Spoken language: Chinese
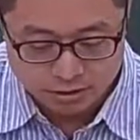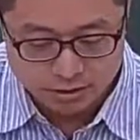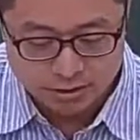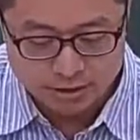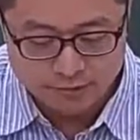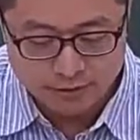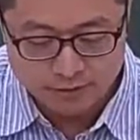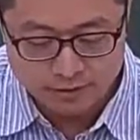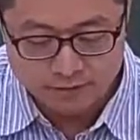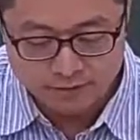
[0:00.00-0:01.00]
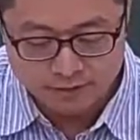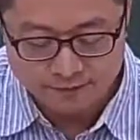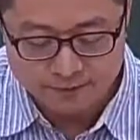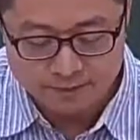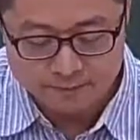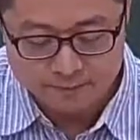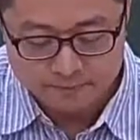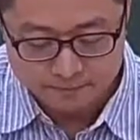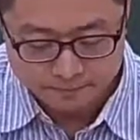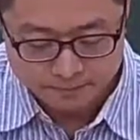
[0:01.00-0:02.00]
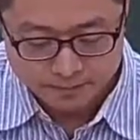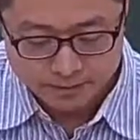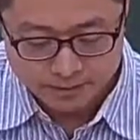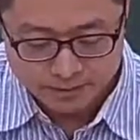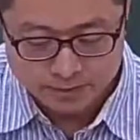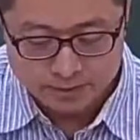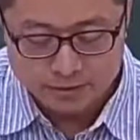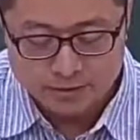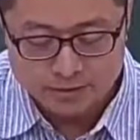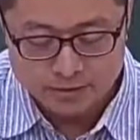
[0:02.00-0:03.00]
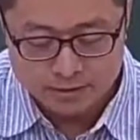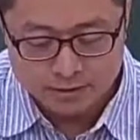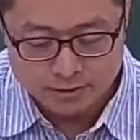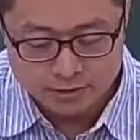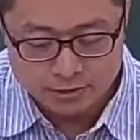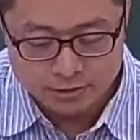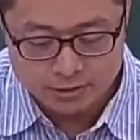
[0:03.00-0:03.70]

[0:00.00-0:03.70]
尺的一个表示方法，那么这个科